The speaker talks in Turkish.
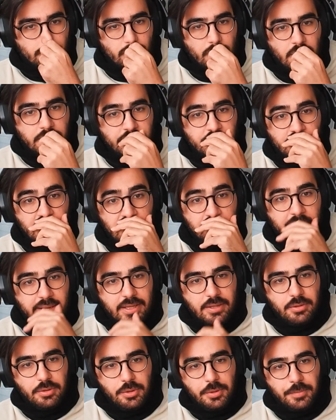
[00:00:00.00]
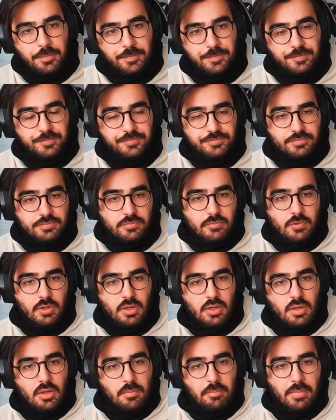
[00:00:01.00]
Hani şeyi bekliyor.
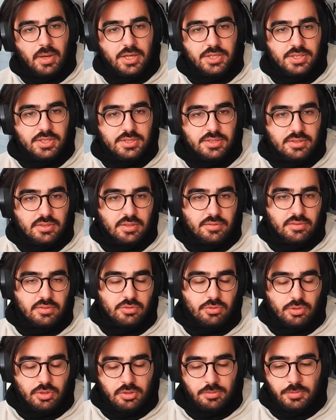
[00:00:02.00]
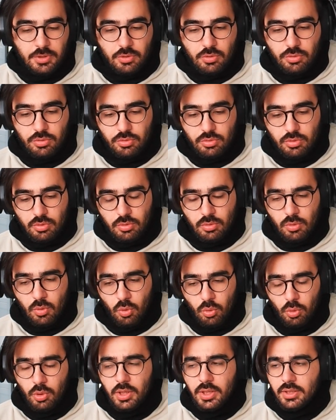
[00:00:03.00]
Bence eski Twitter yöntemi de kötüydü.
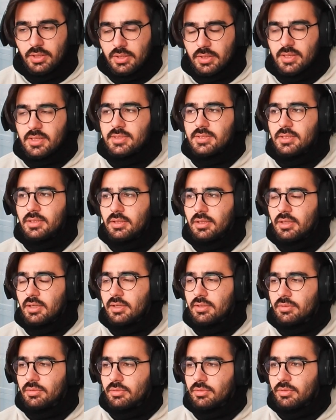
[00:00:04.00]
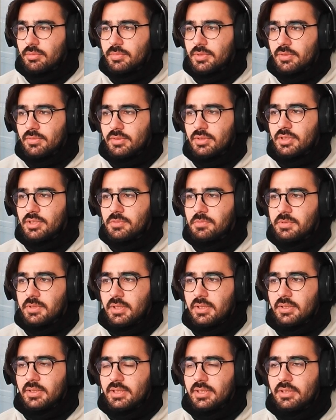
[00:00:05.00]
Öyleydi kesinlikle katılıyorum. Twitter hiçbir
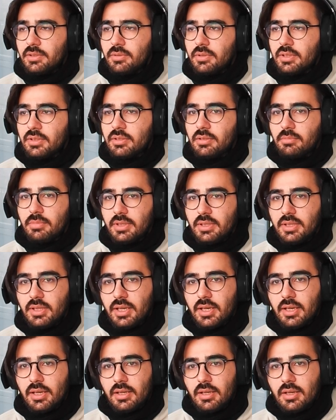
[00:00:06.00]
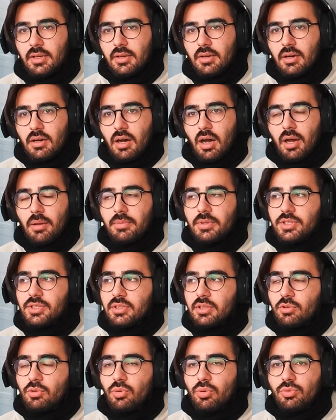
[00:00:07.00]
zaman iyi yönetilmedi de abi
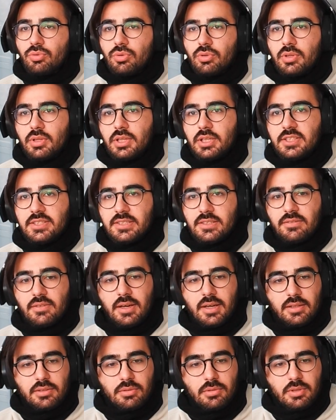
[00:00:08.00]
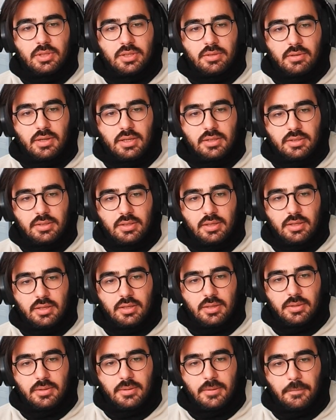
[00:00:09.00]
işte kötünün iyisi vardır olayı vardır
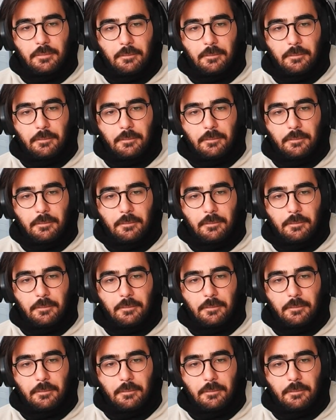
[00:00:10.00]
ya.